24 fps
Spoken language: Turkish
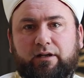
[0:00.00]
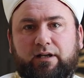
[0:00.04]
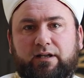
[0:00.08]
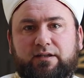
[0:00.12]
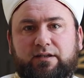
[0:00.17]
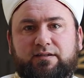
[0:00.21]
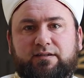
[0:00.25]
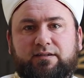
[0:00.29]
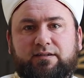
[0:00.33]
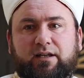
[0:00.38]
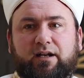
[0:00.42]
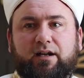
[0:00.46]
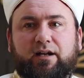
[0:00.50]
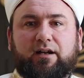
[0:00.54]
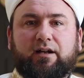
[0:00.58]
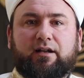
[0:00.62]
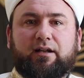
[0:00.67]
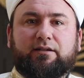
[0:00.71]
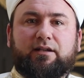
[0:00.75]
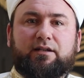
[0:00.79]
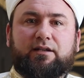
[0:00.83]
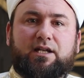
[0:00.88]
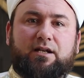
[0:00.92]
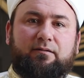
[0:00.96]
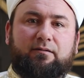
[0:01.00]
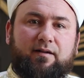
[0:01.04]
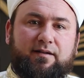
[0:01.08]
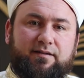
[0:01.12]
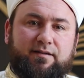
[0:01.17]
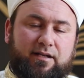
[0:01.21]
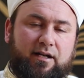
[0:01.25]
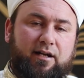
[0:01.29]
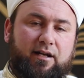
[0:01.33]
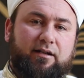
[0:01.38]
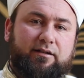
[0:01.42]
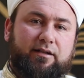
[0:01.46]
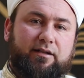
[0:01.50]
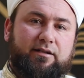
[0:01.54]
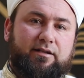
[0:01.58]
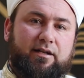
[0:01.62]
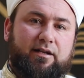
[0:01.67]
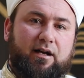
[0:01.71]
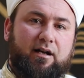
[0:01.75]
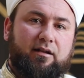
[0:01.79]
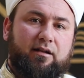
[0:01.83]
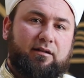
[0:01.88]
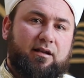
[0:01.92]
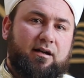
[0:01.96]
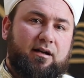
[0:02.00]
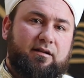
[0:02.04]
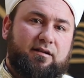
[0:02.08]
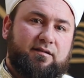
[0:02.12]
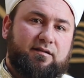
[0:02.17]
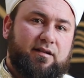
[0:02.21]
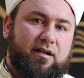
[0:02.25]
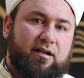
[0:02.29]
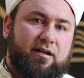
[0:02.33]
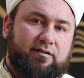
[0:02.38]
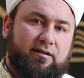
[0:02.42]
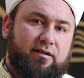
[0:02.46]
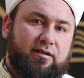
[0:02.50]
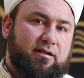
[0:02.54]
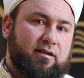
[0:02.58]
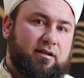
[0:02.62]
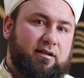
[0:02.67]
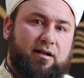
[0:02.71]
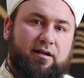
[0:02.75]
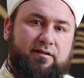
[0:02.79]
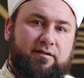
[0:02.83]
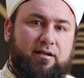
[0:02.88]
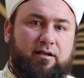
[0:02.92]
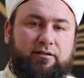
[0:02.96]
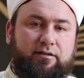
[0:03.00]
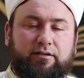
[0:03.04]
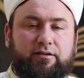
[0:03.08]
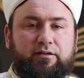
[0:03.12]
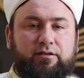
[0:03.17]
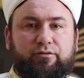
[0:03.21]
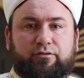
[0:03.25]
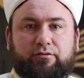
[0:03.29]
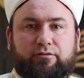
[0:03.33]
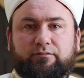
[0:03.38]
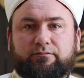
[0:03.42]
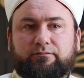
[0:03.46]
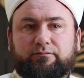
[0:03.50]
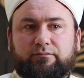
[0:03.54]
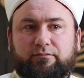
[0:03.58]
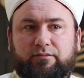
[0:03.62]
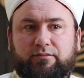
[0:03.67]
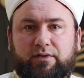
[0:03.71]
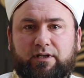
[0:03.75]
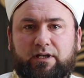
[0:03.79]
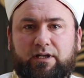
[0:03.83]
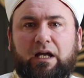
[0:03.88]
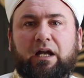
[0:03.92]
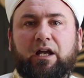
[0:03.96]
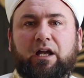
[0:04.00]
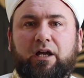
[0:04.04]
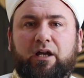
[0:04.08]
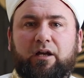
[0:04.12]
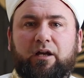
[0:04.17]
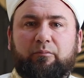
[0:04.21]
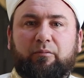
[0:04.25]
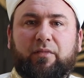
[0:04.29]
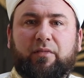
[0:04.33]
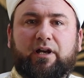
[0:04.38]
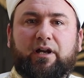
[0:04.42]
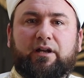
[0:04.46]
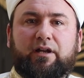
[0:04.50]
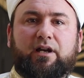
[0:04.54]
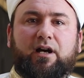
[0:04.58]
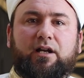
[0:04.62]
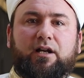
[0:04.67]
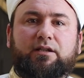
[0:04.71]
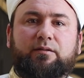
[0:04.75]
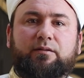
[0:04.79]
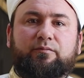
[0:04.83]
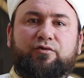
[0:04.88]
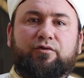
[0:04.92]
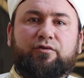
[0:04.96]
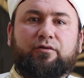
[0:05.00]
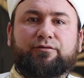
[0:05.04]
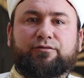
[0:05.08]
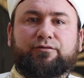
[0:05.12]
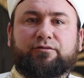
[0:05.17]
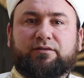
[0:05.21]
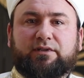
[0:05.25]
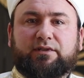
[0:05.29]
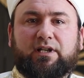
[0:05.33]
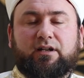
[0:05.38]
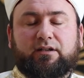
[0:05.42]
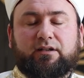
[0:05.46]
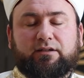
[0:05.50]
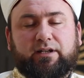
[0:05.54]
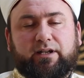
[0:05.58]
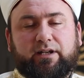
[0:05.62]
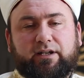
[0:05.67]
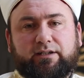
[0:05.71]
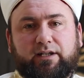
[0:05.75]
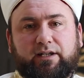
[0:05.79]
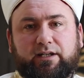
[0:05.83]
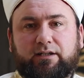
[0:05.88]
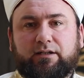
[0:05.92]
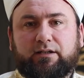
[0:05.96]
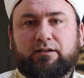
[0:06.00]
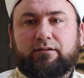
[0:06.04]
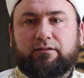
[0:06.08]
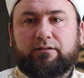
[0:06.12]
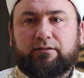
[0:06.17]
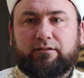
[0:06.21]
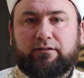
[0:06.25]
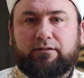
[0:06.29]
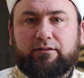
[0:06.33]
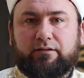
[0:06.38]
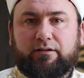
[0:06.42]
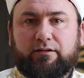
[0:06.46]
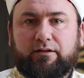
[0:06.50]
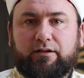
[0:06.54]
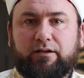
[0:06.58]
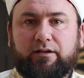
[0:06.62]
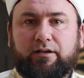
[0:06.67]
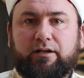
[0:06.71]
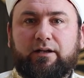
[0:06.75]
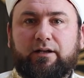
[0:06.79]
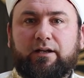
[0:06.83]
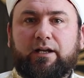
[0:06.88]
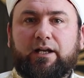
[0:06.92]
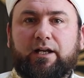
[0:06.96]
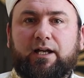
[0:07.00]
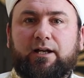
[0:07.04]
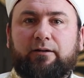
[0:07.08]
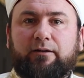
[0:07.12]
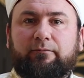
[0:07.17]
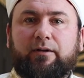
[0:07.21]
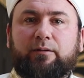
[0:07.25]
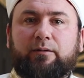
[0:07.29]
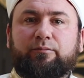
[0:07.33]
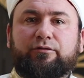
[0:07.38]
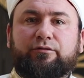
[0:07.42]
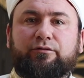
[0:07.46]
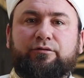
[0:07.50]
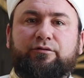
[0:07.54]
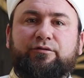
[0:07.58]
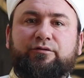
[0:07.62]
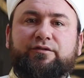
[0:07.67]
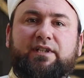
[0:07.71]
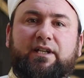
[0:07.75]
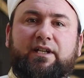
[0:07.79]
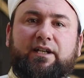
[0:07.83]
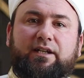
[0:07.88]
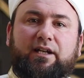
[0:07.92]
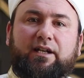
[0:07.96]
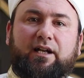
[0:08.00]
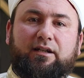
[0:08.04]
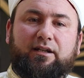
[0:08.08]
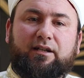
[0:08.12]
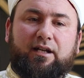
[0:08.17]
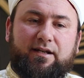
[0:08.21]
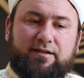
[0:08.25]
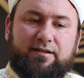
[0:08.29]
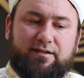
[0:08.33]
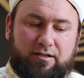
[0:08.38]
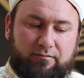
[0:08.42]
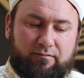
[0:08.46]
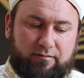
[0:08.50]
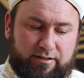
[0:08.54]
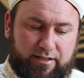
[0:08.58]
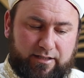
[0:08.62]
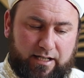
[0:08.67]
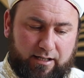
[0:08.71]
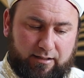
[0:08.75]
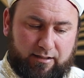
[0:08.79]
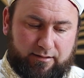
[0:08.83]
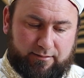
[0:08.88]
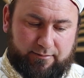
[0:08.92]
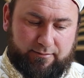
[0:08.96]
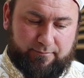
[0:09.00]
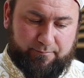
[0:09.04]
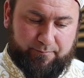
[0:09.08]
sadece ve sadece Allah rızası için azat ediyorum. Bana yardımcı olsunlar diye değil. Ve bunun üzerine Allah Azze ve Celle